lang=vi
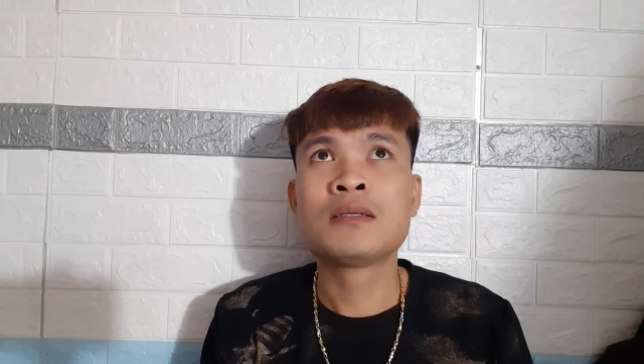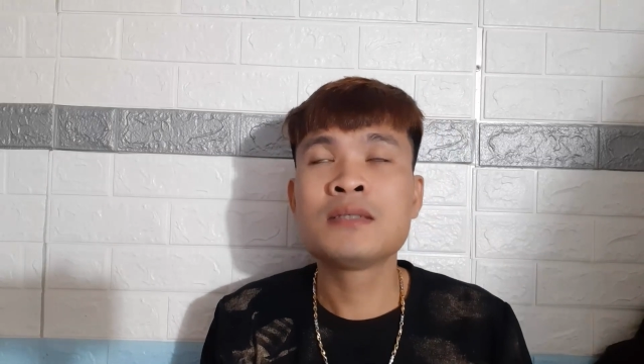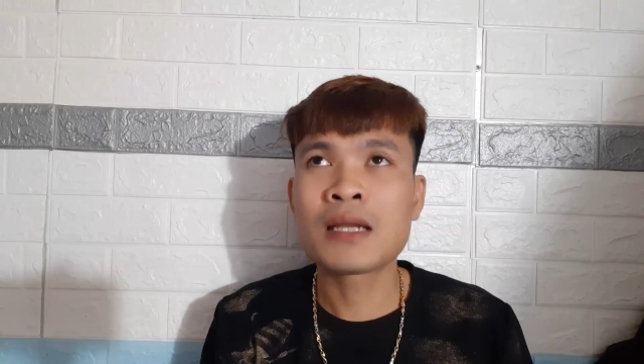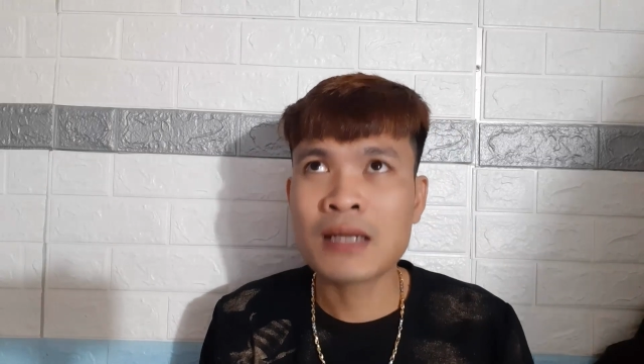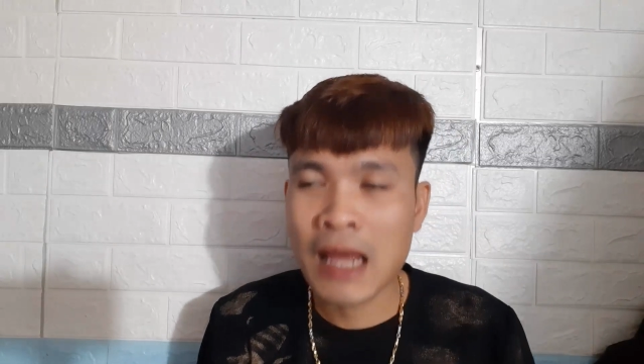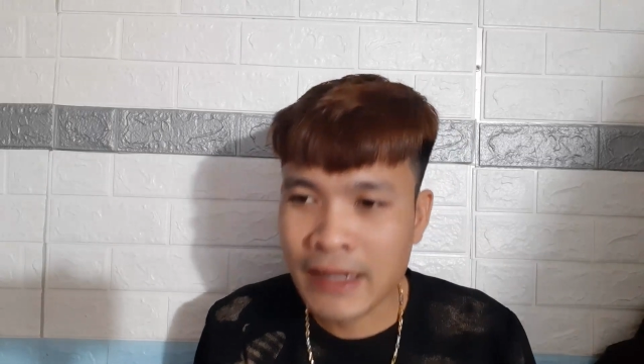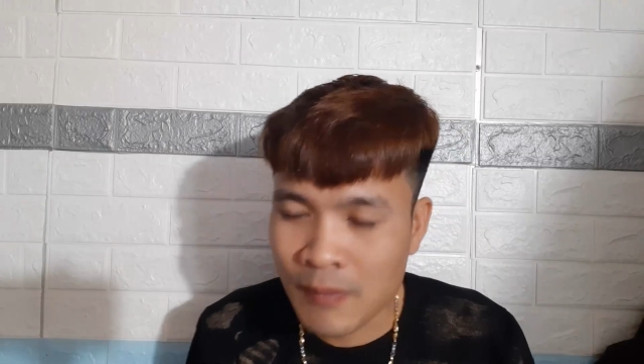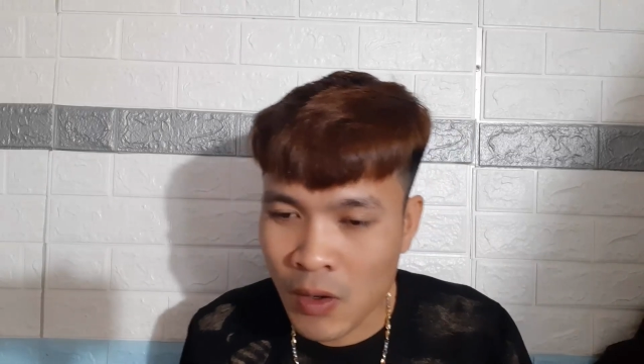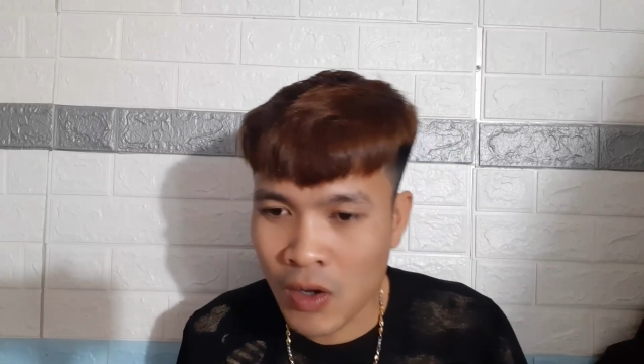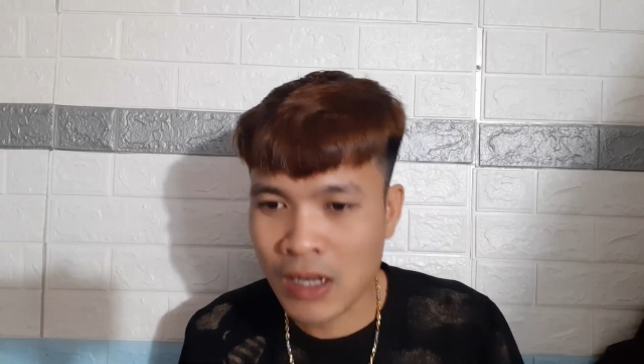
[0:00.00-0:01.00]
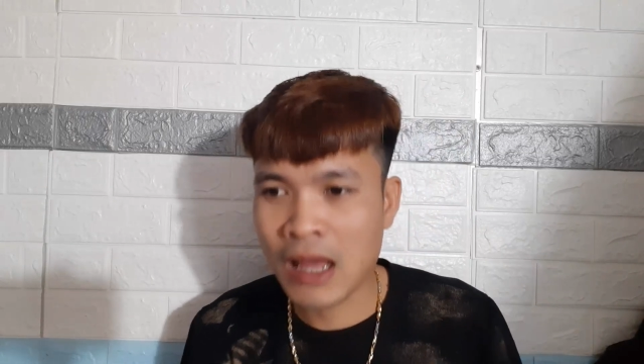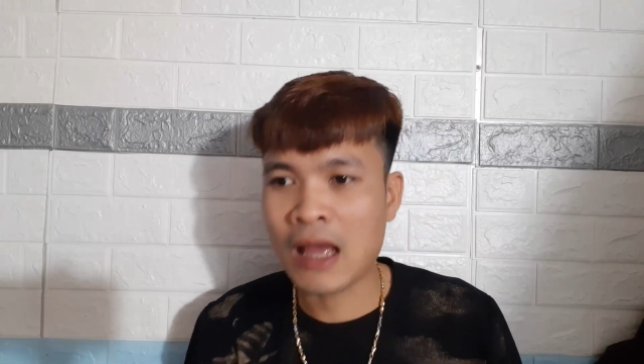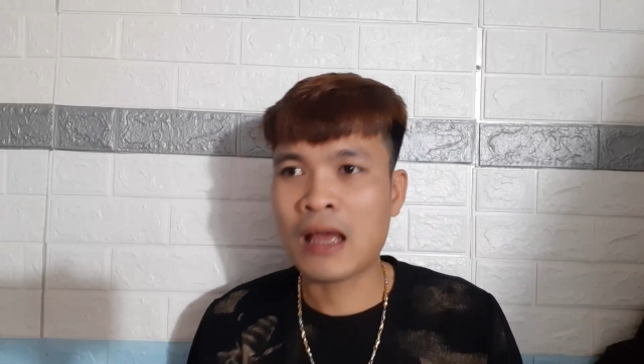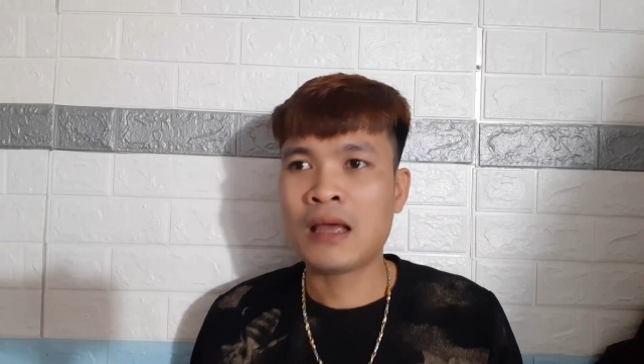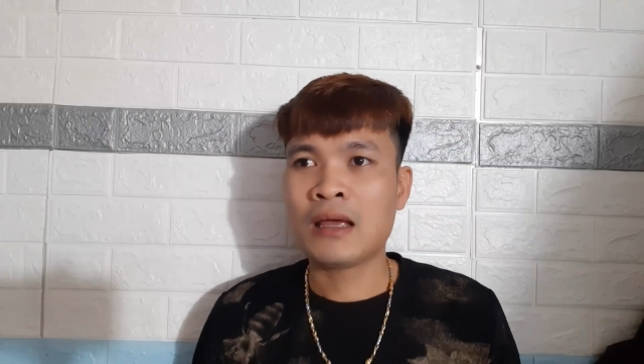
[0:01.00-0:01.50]
Thứ nhất là anh em hỏi
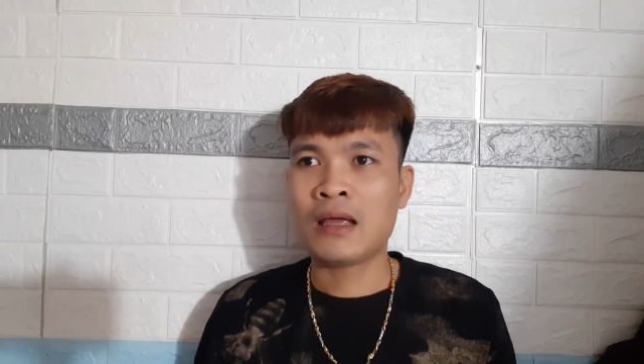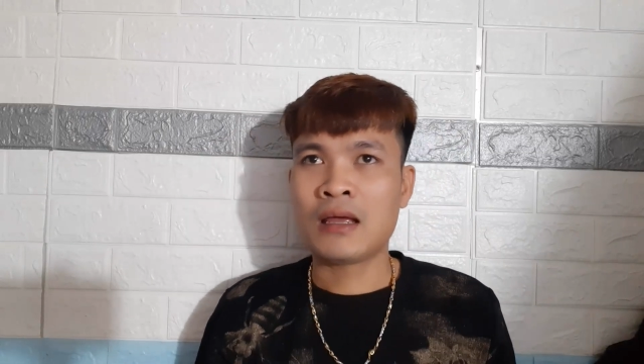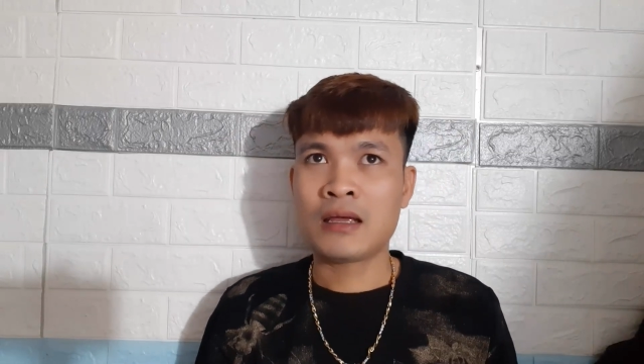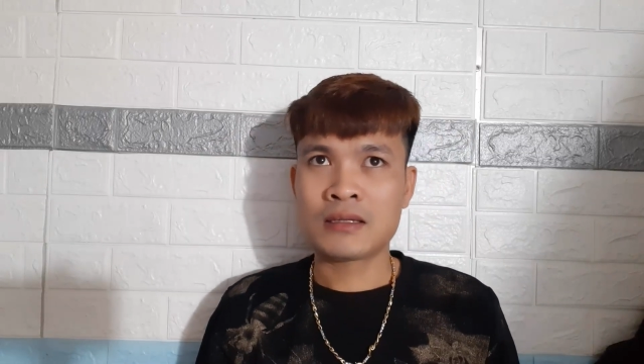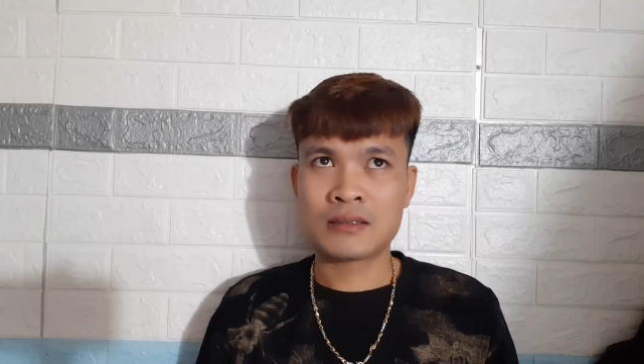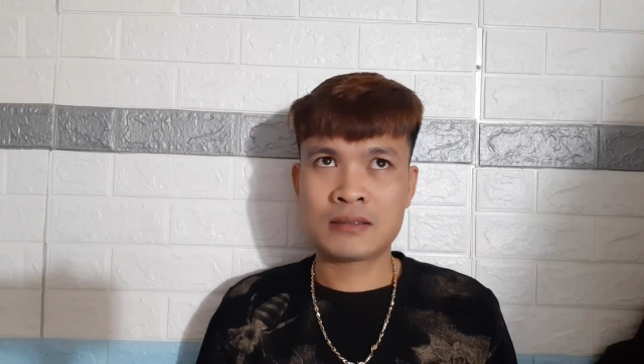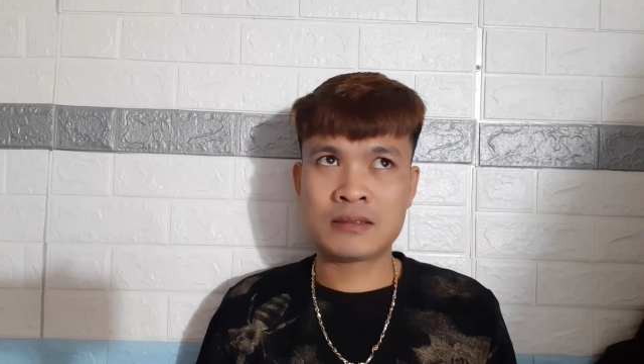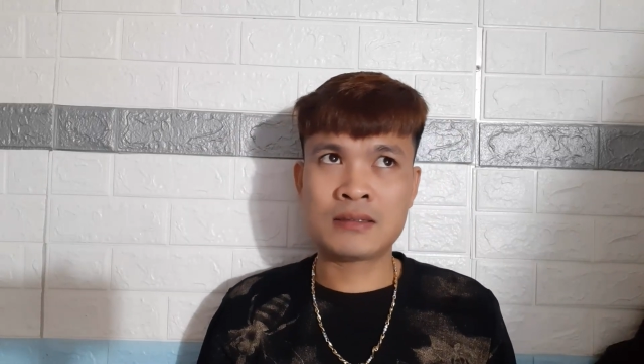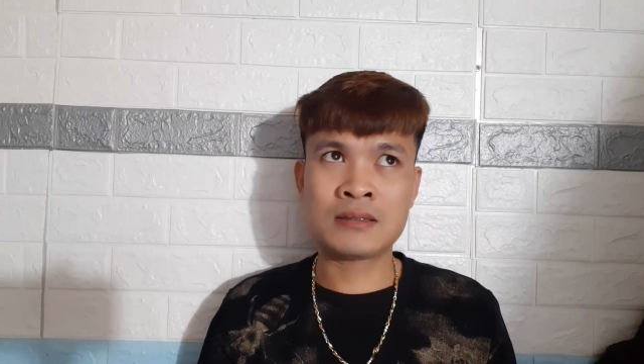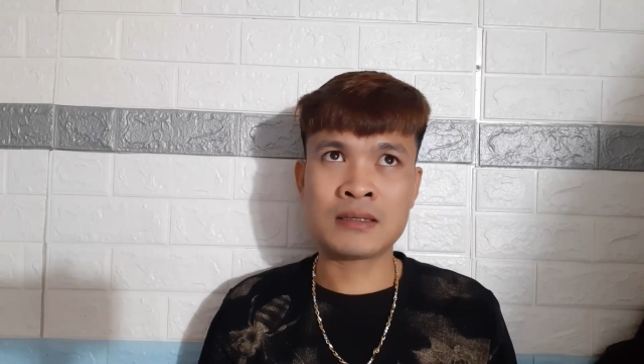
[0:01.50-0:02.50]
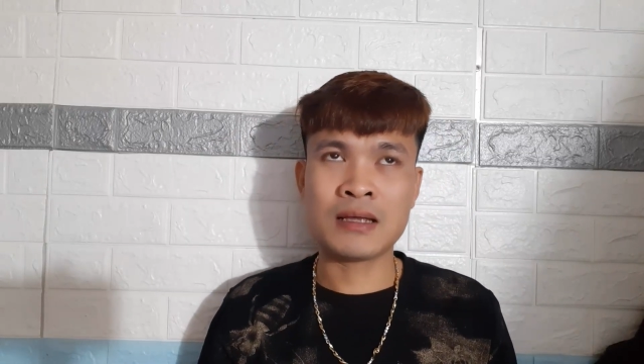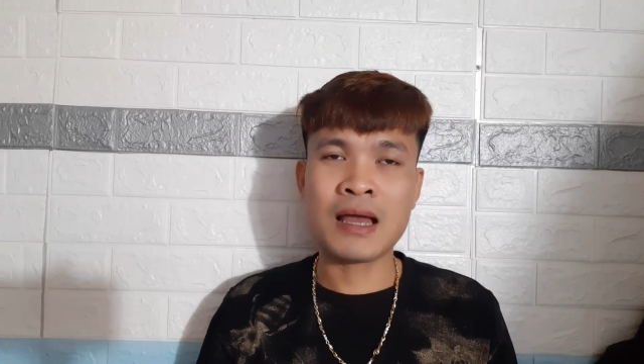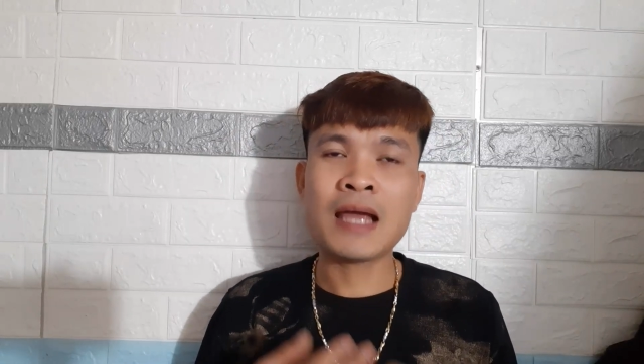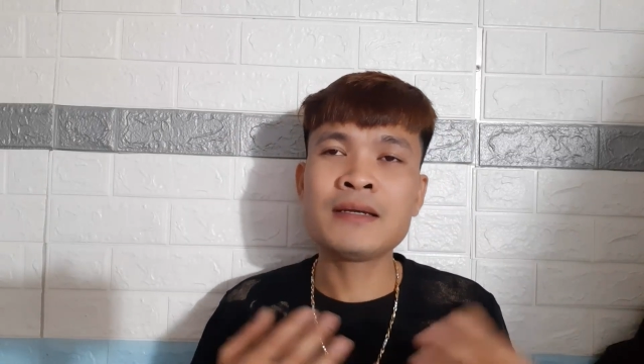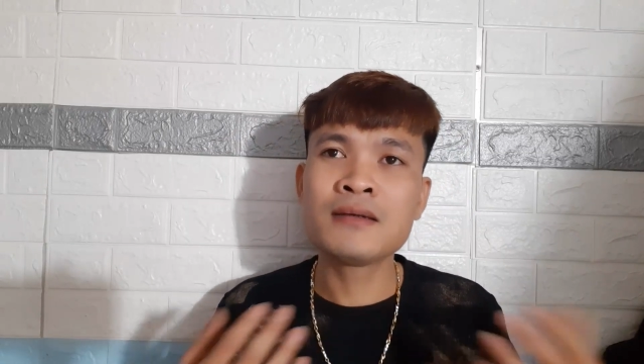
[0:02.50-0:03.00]
là
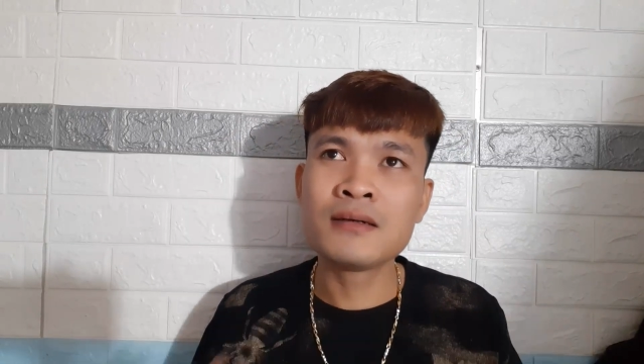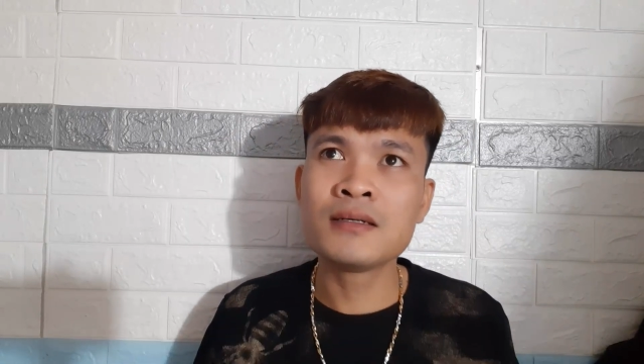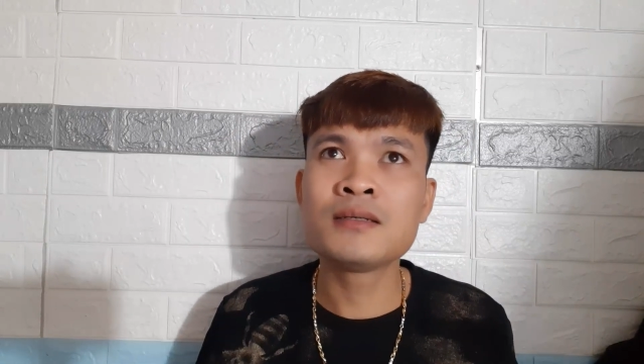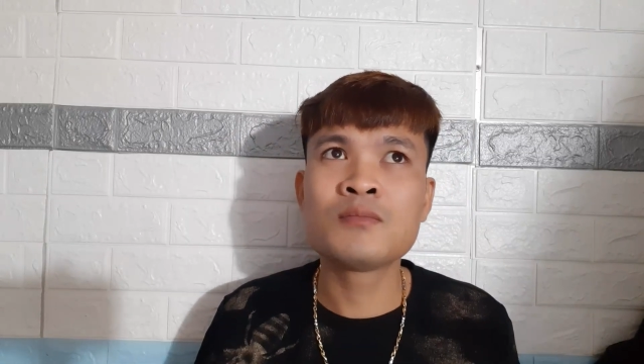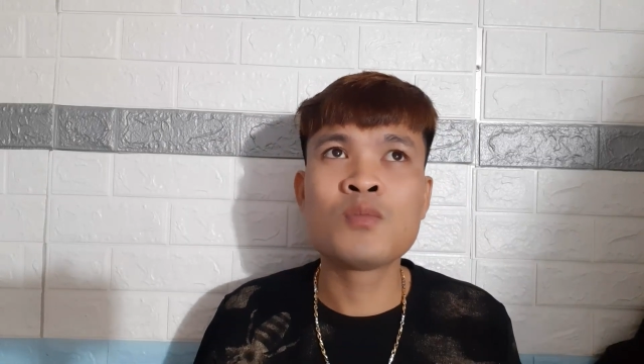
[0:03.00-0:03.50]
anh ơi